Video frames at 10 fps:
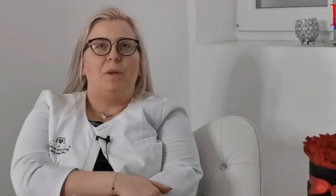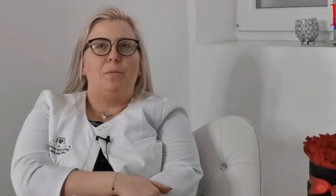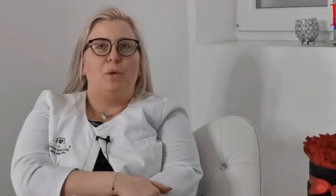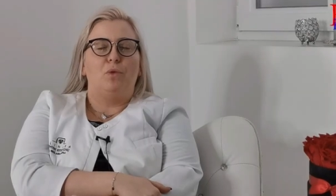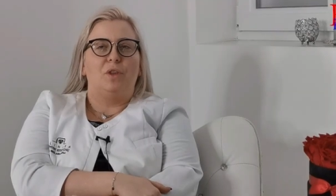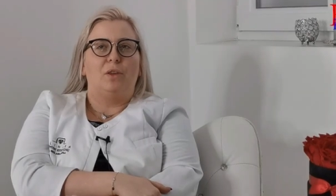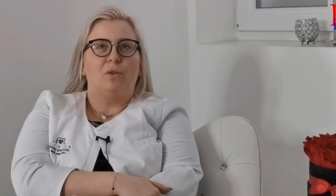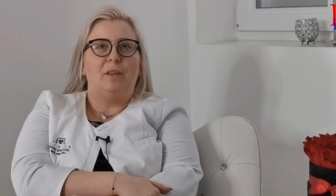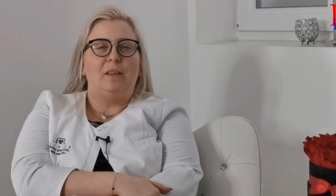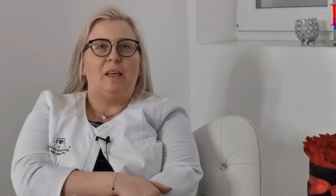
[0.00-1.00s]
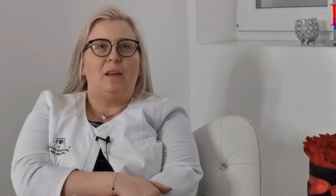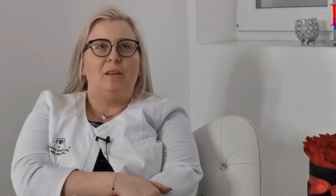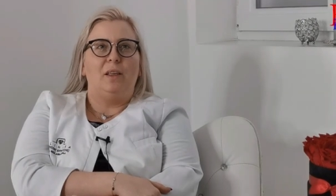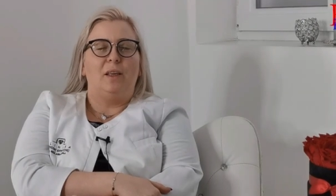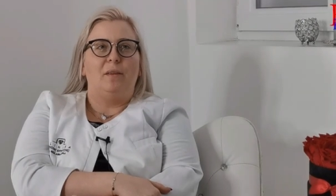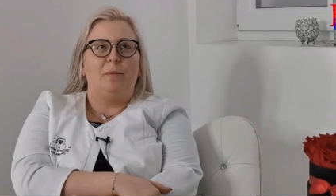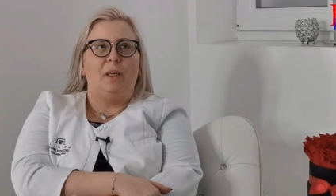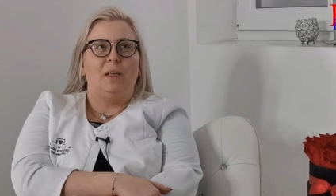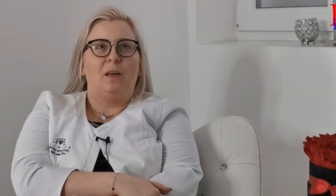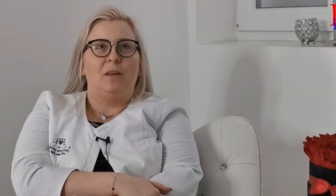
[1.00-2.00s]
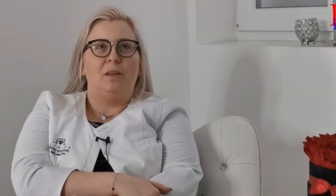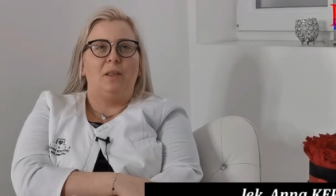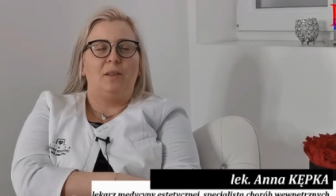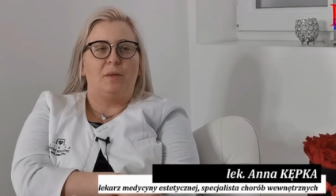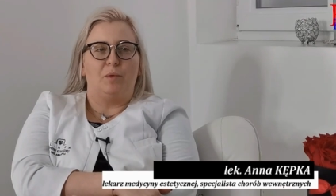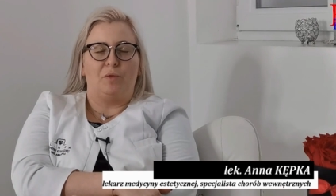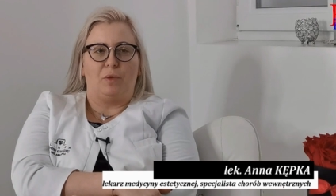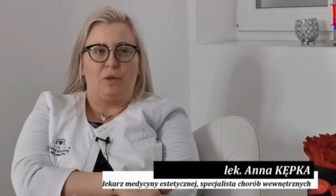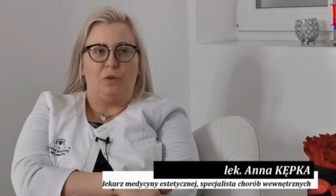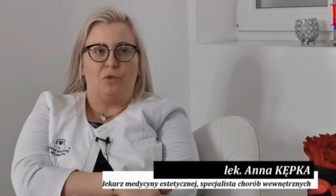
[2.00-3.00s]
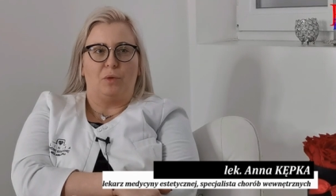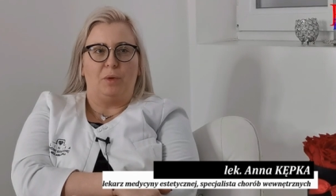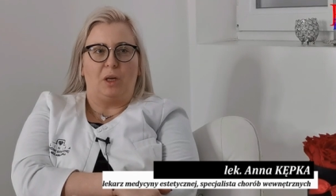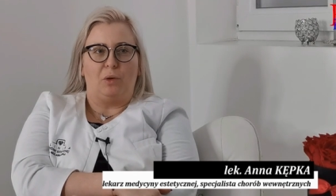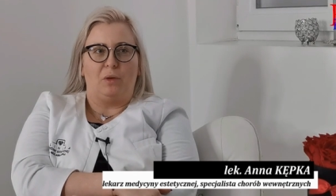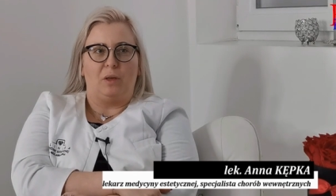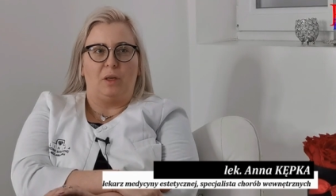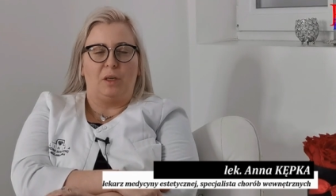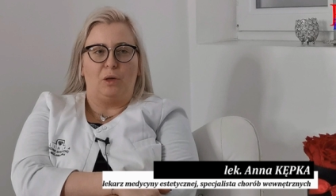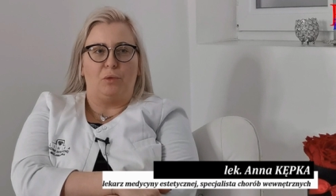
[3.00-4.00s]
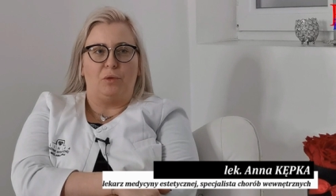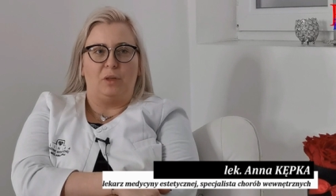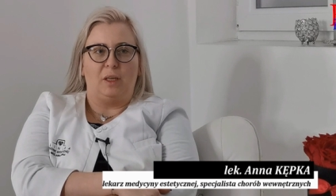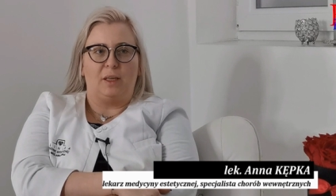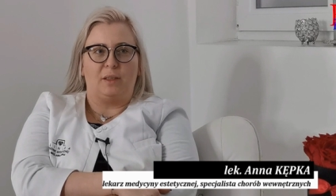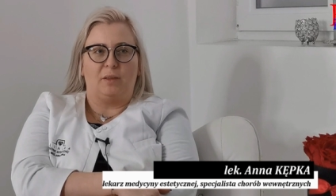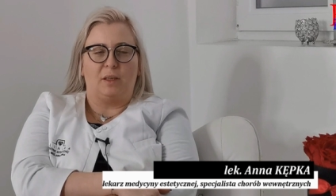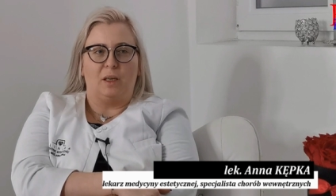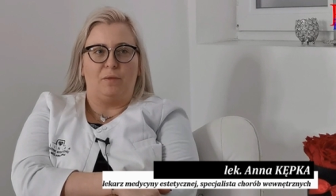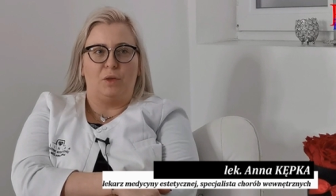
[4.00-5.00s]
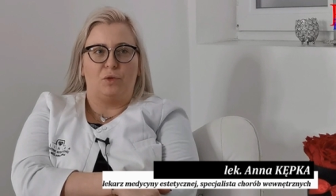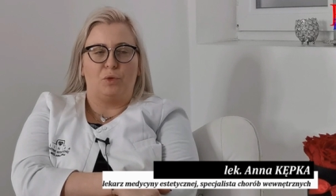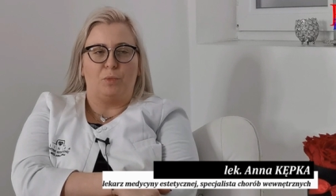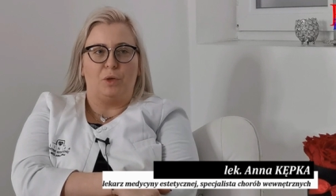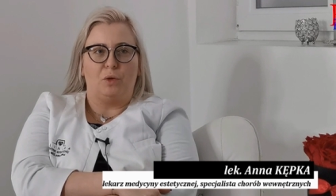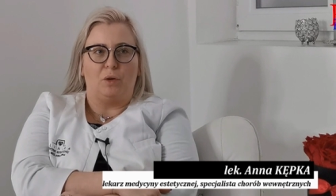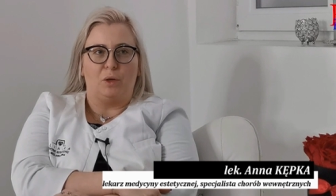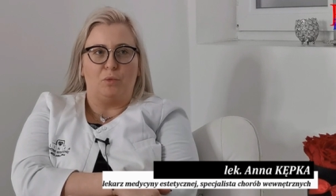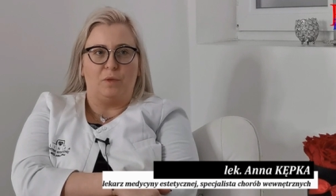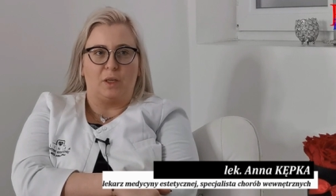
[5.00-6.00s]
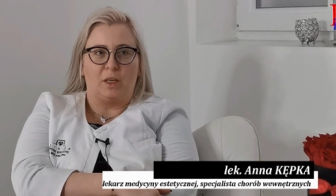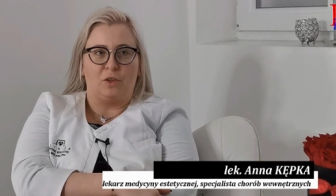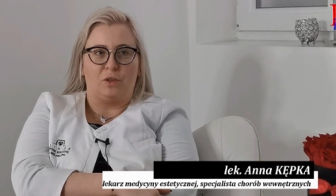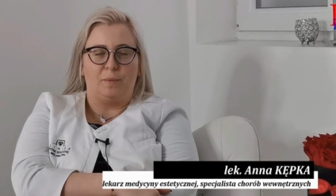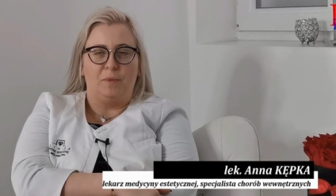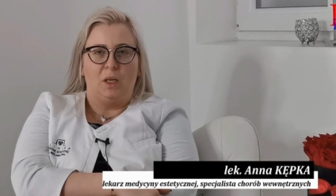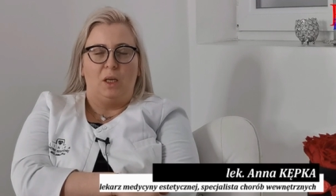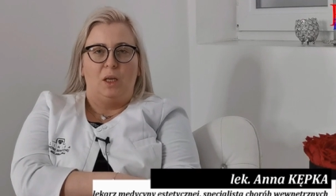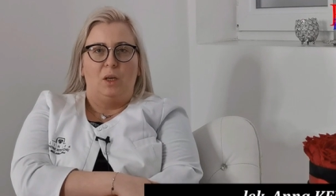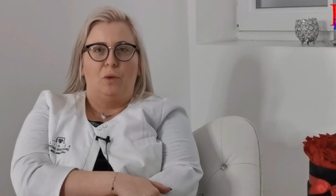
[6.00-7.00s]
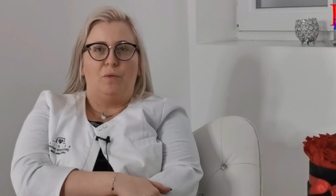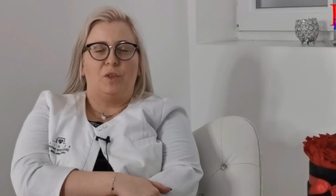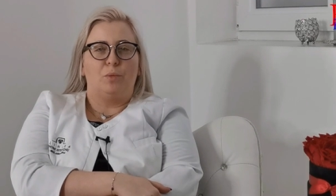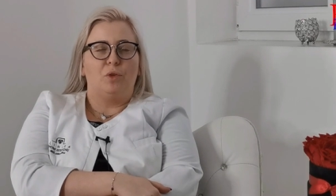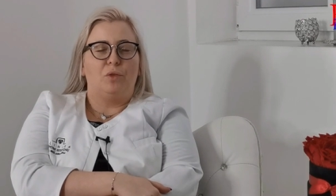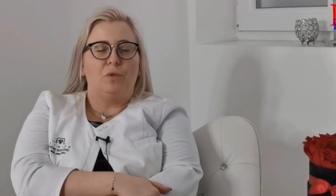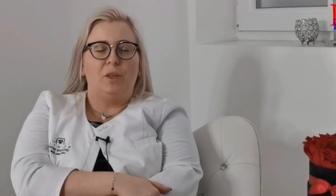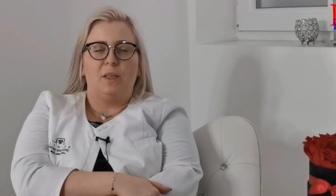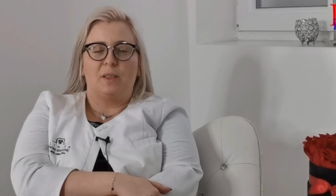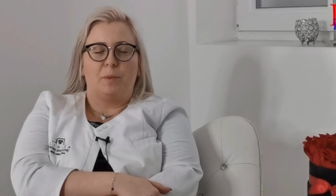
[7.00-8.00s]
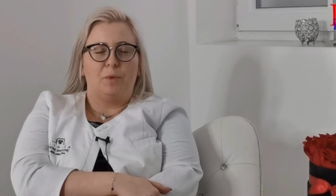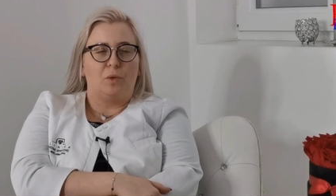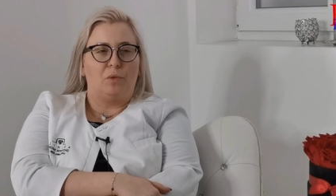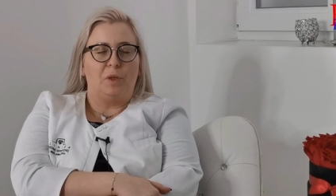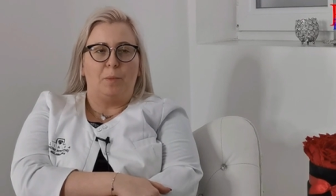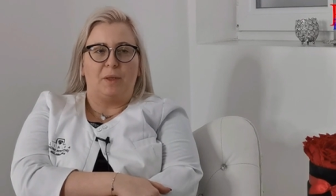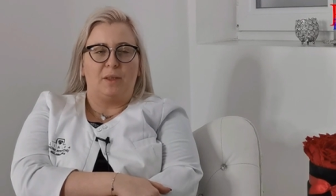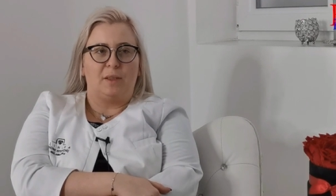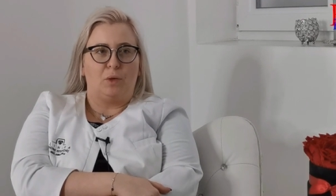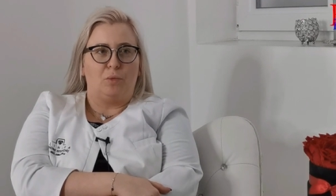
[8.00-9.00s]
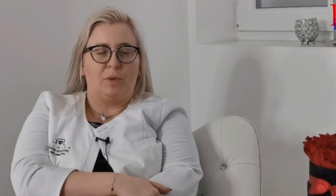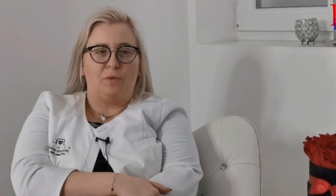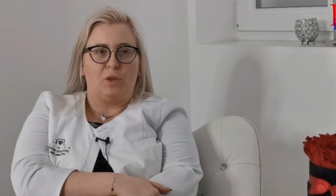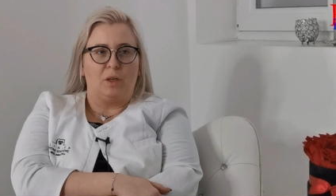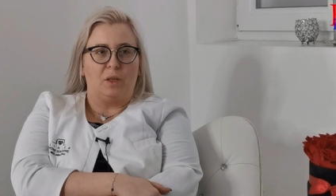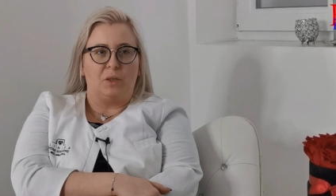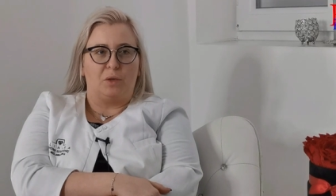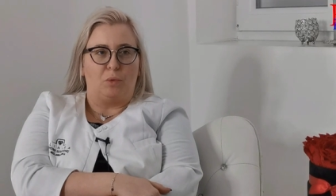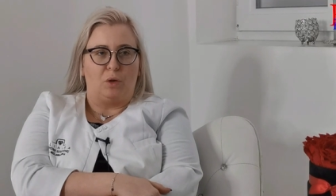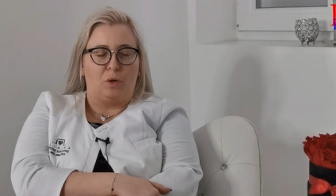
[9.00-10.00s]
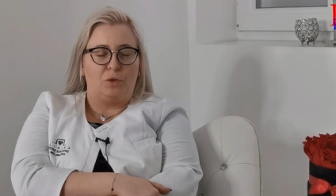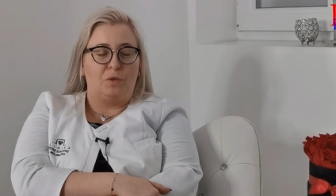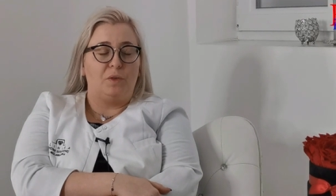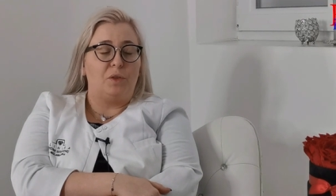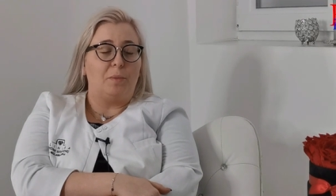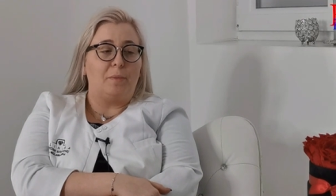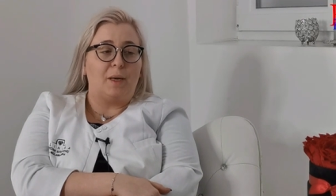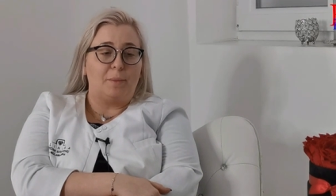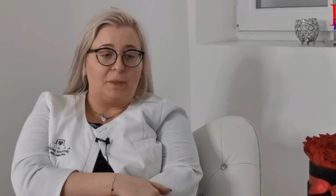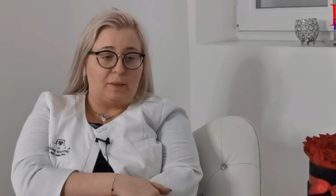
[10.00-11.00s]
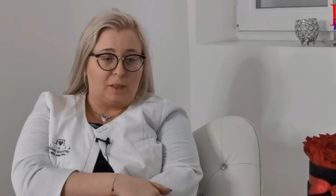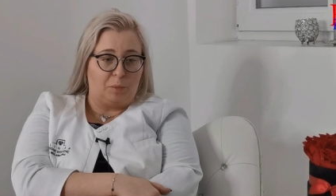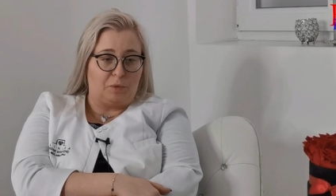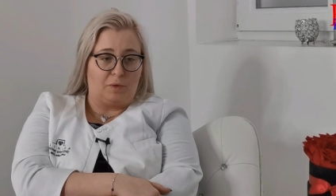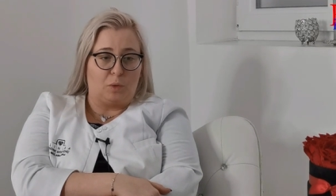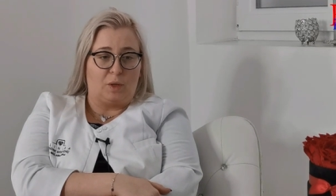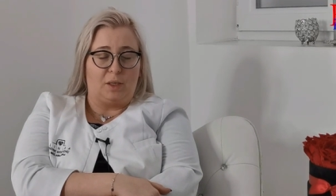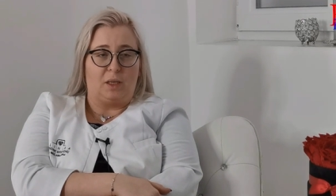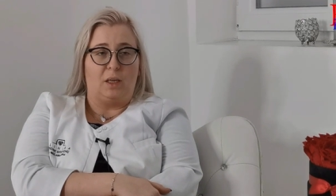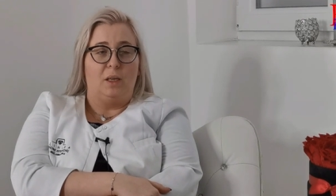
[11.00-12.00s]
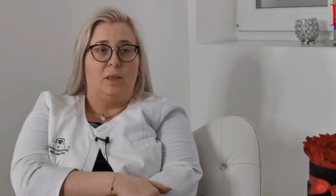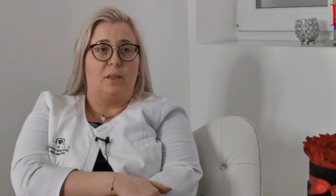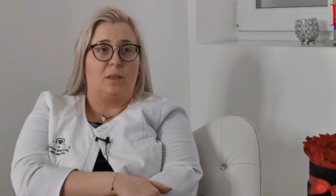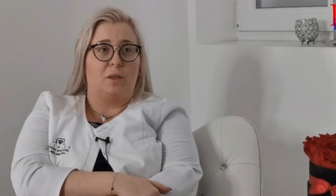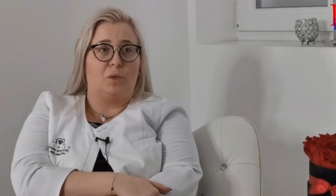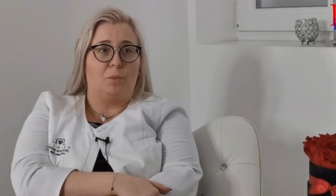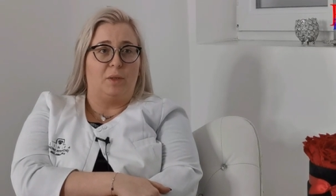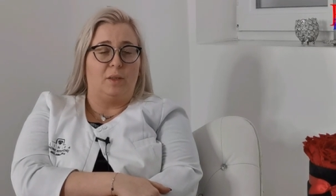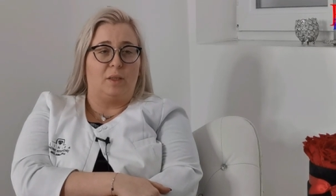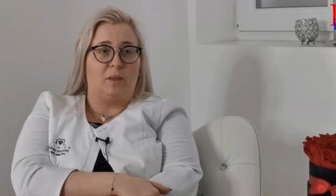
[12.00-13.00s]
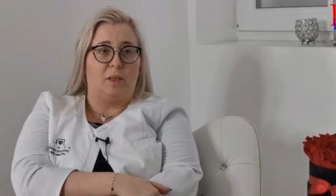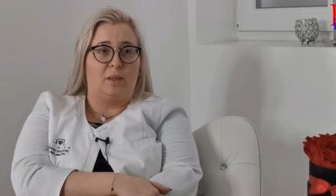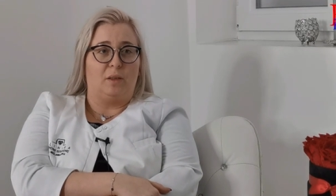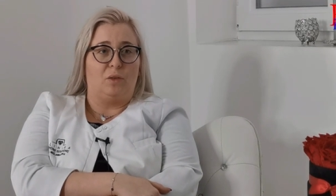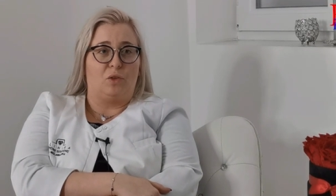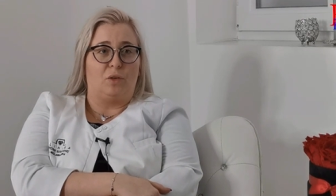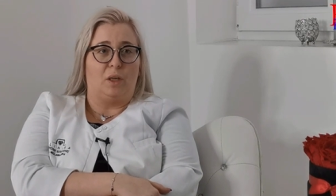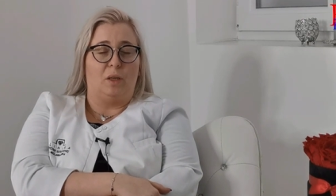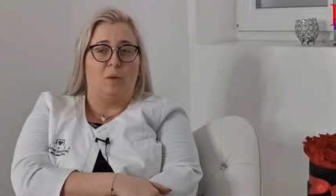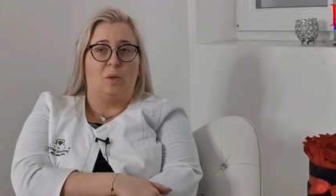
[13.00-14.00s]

Małgorzato, generalnie ja nie jestem zwolenniczką e, hialuronidazy, tak jak większość moich kolegów lekarzy. Uważam, że to nie jest absolutnie panaceum na wszelkie zło. Oczywiście mamy takie powikłania z zakresu medycyny estetycznej, e,